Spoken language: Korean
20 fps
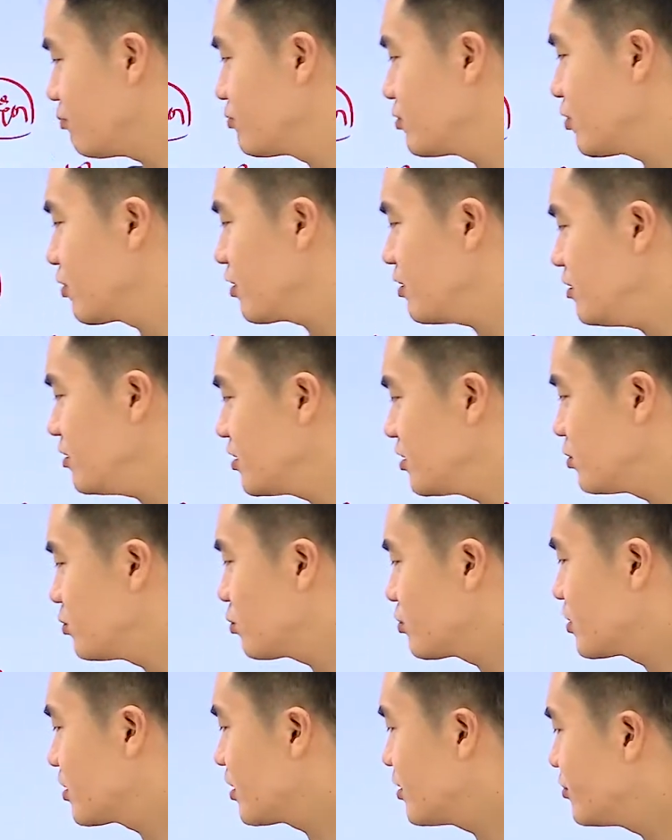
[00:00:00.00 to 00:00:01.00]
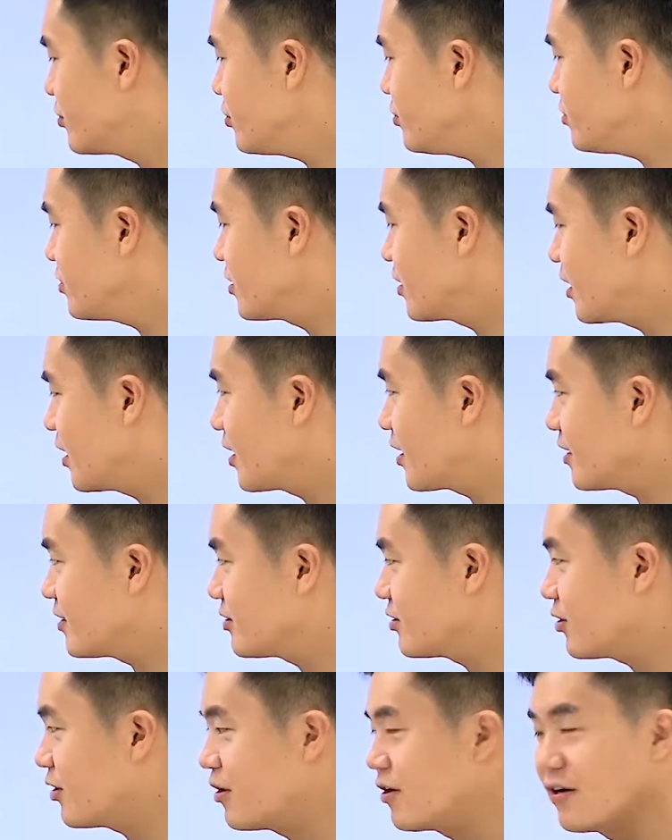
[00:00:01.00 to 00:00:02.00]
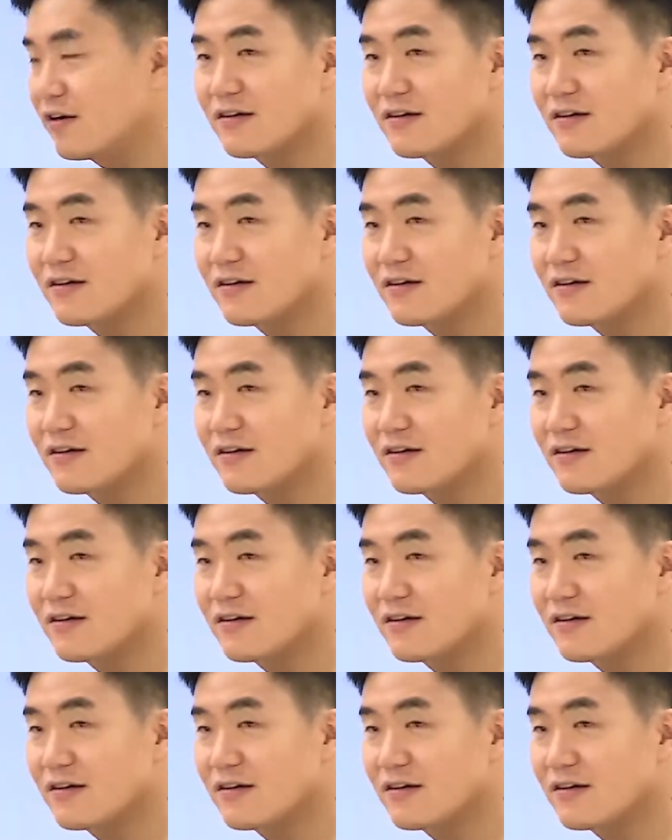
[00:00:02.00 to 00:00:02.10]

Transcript: 부정의를 지속시킬 수 있겠죠.